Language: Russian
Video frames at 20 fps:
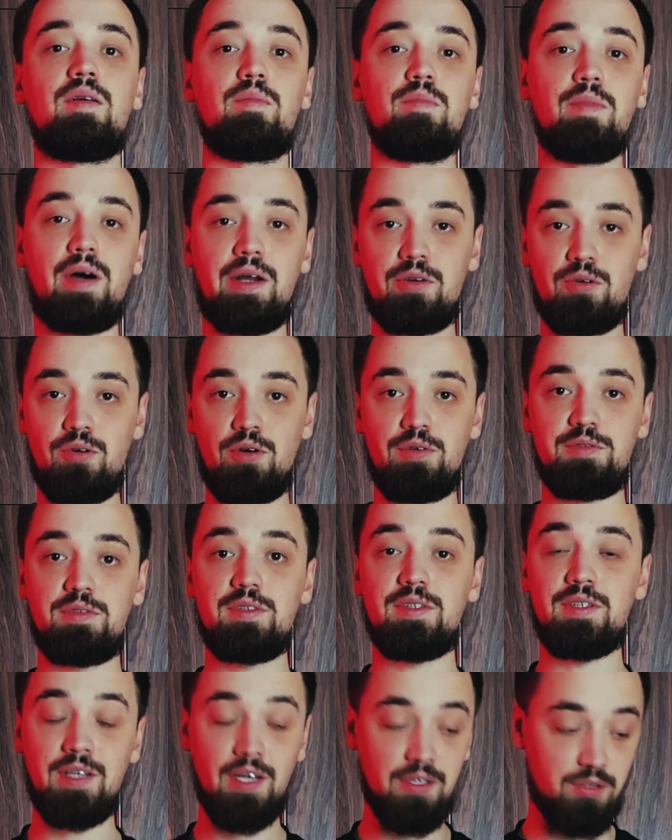Морковь
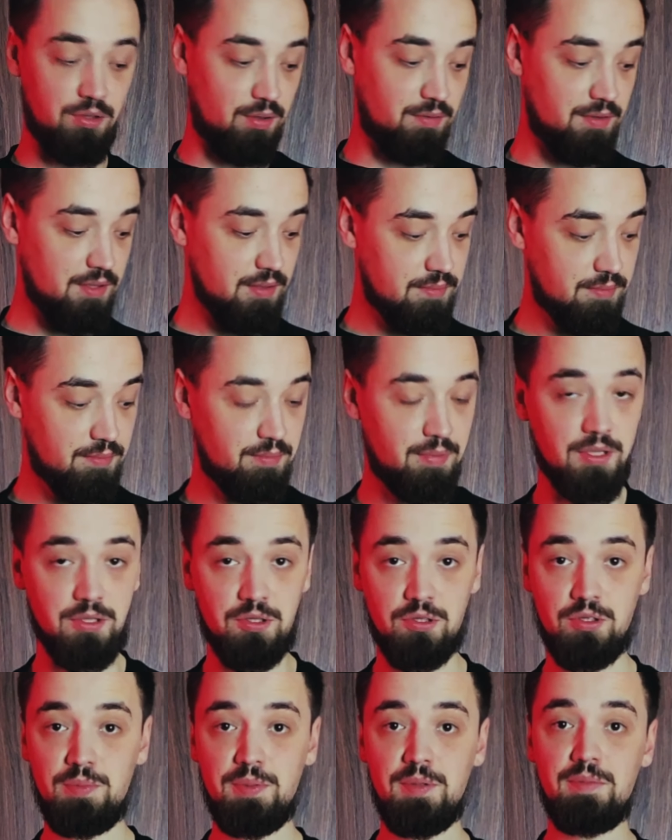готова,
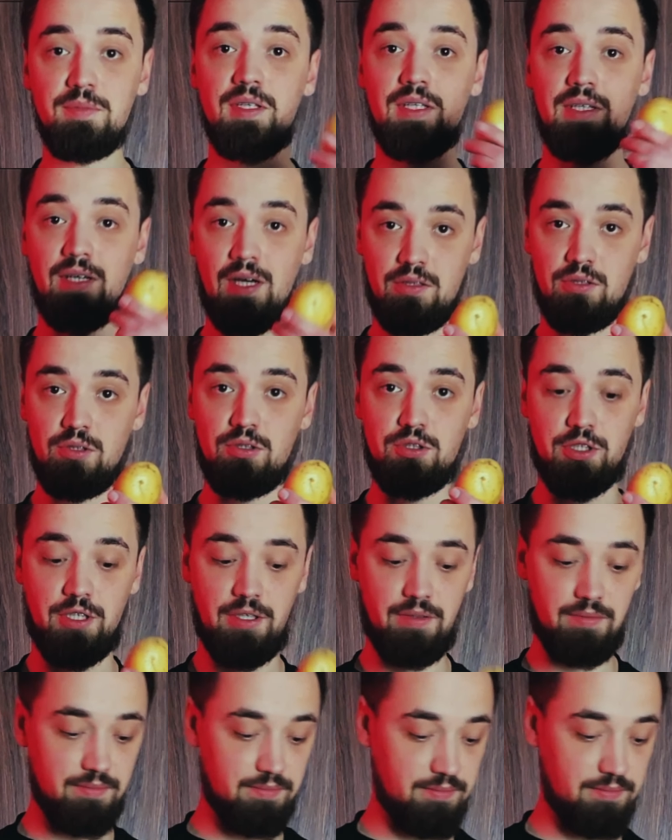приступим к картошке.